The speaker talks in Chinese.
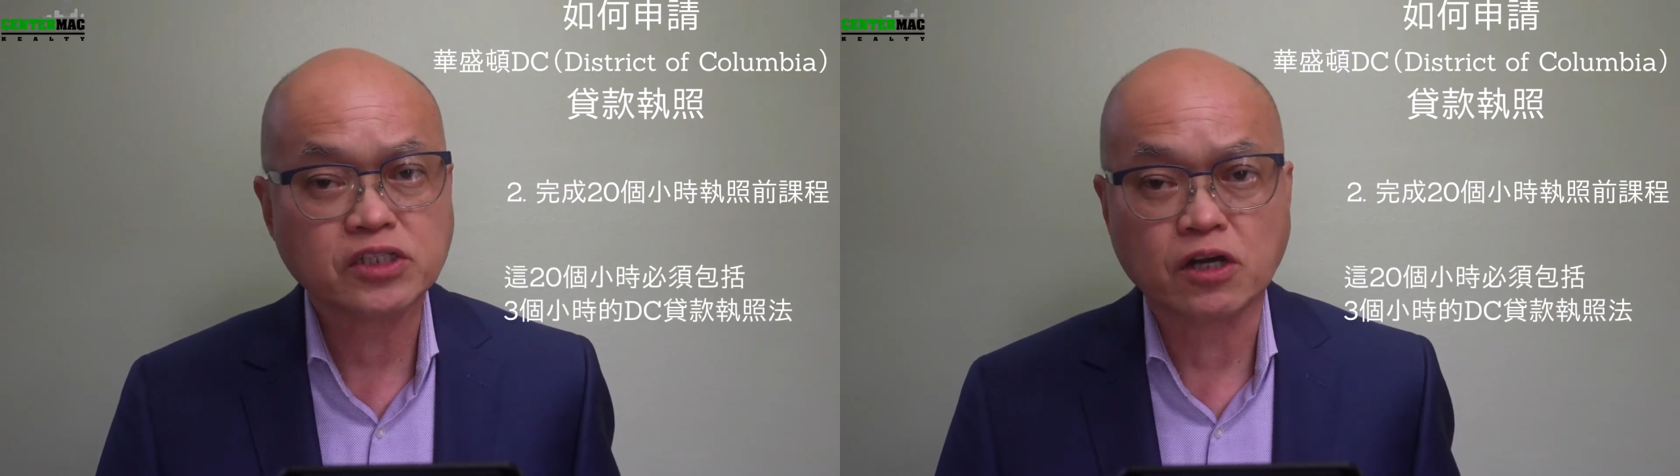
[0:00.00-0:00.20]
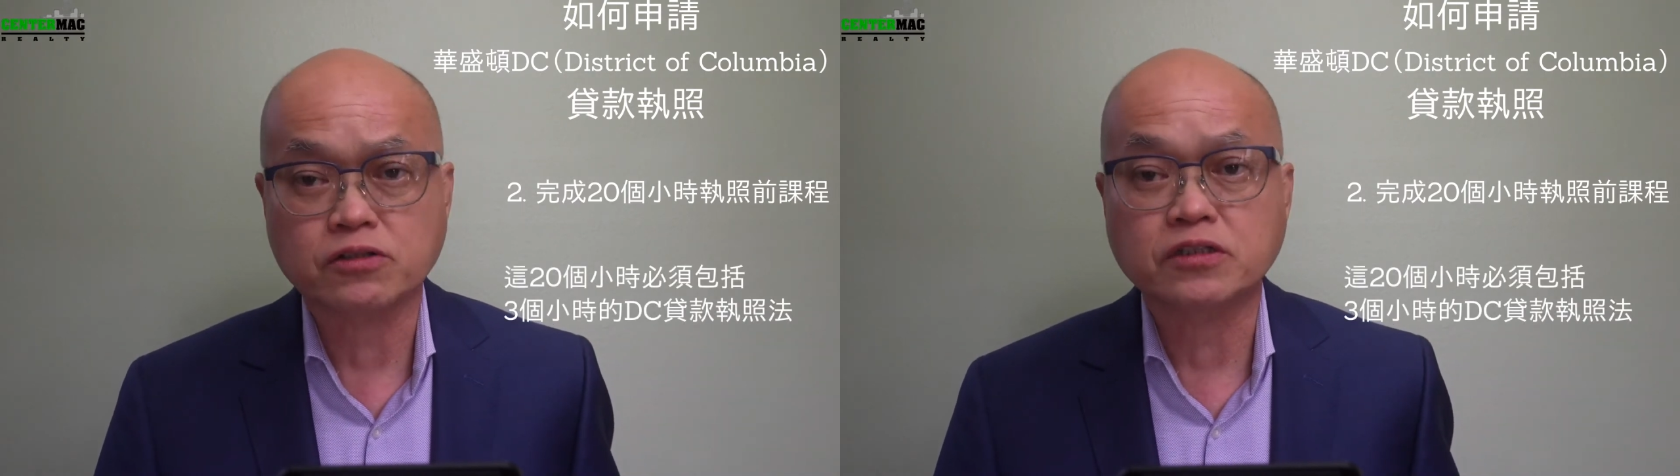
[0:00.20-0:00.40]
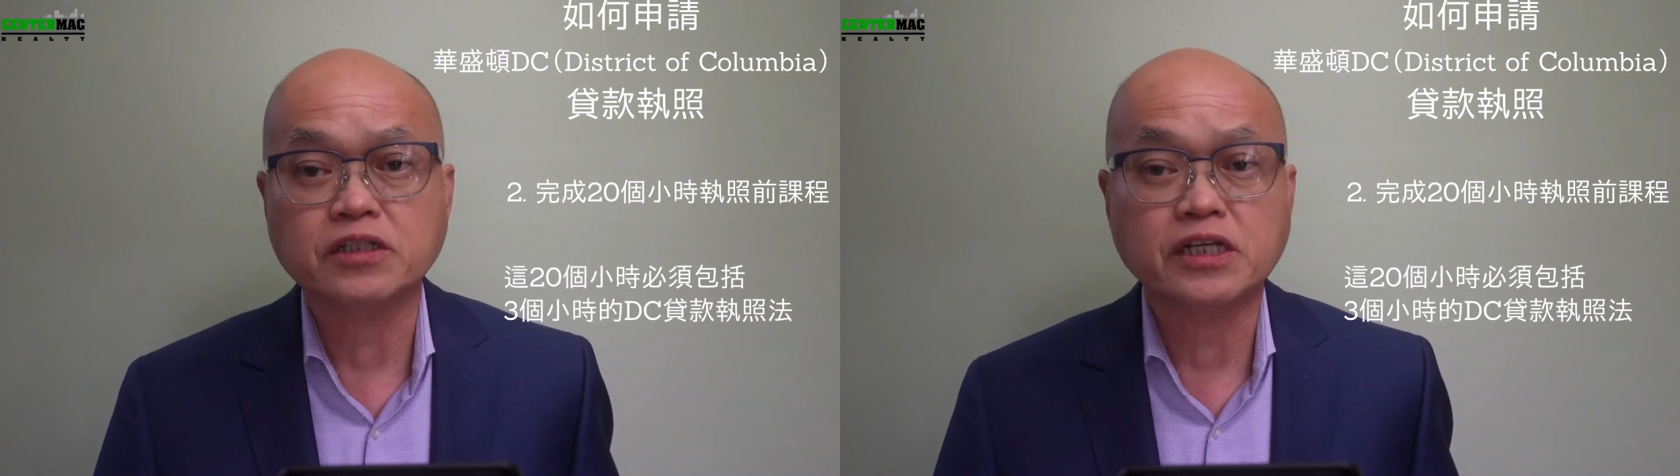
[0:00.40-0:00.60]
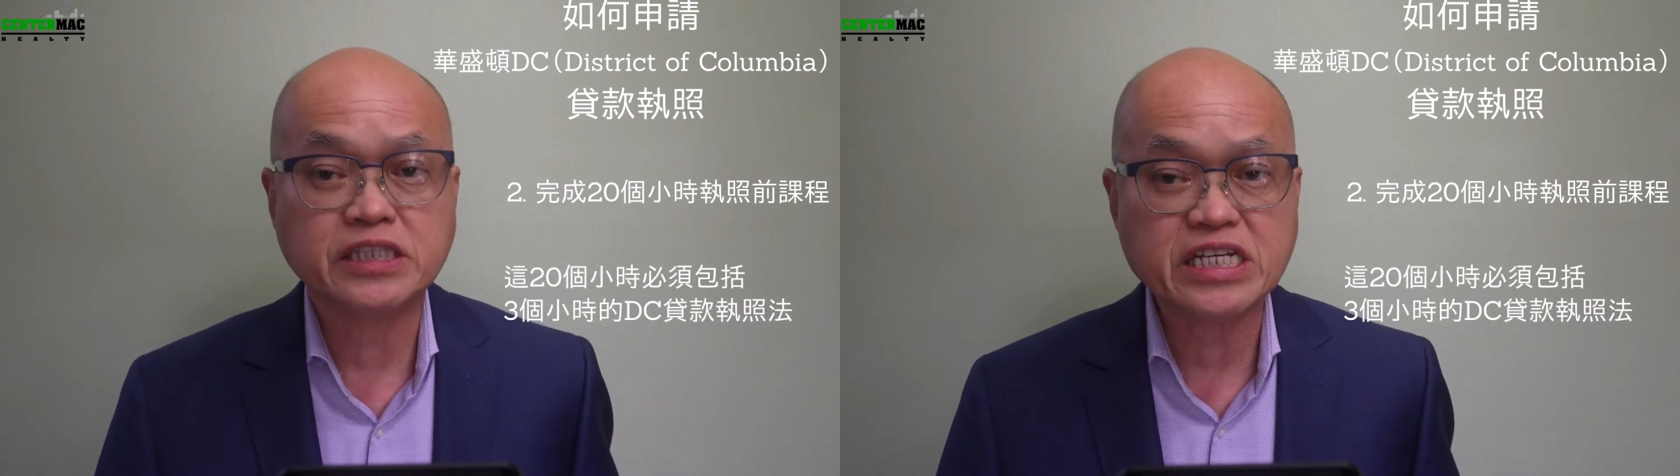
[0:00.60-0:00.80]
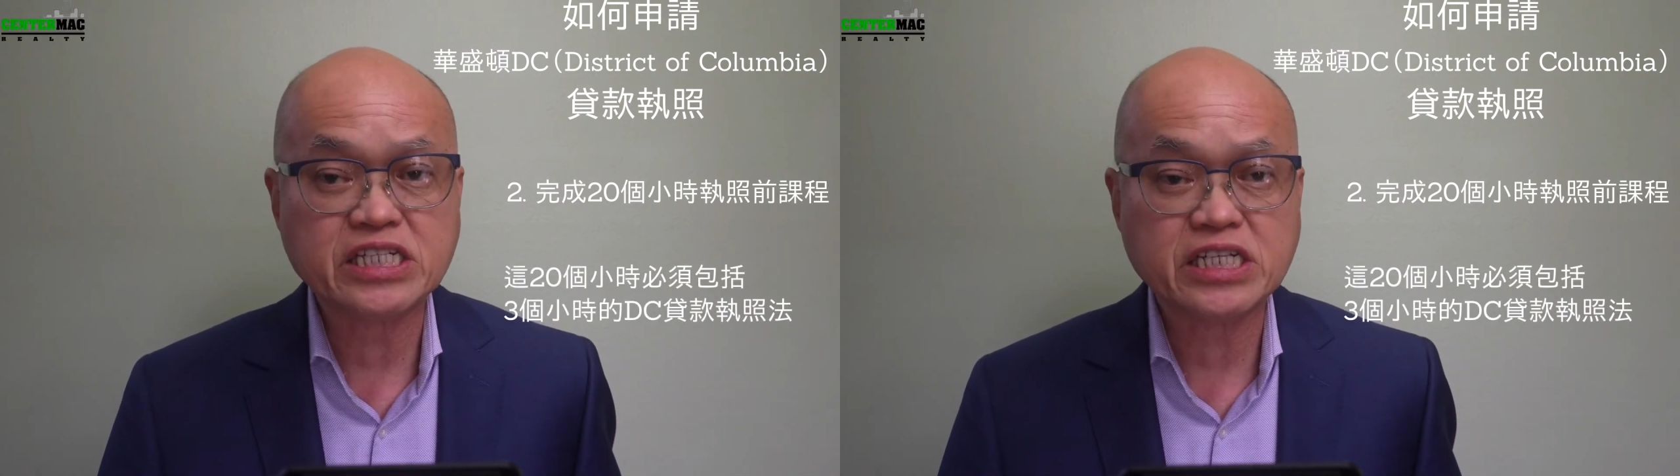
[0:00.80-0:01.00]
小时的
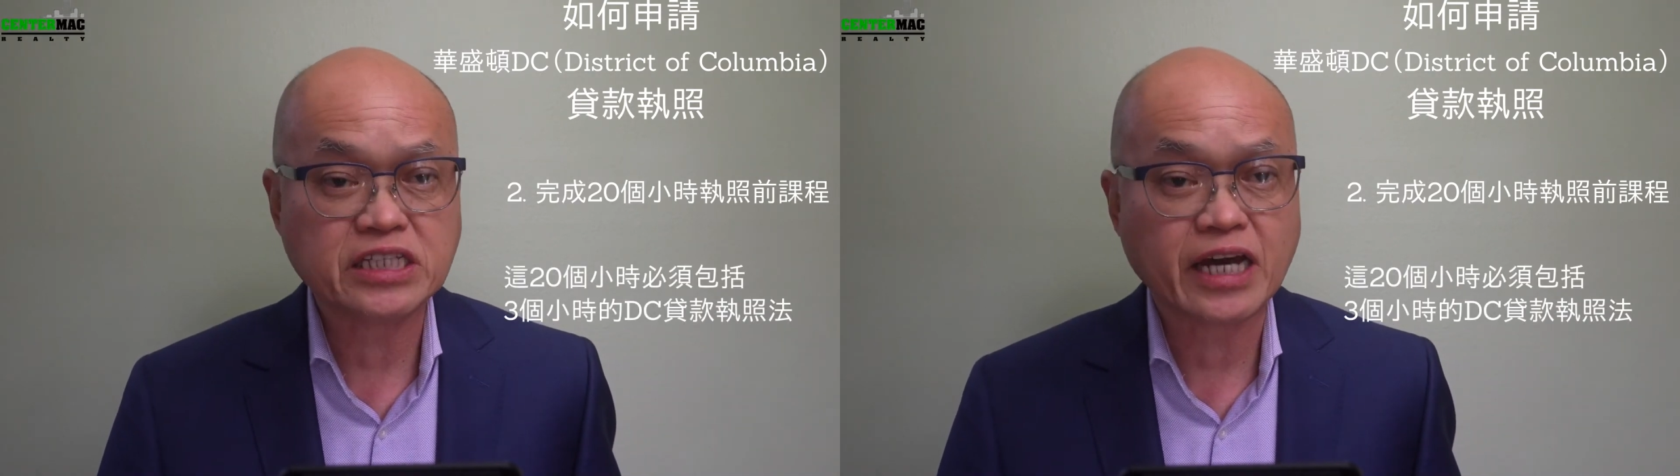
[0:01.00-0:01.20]
DC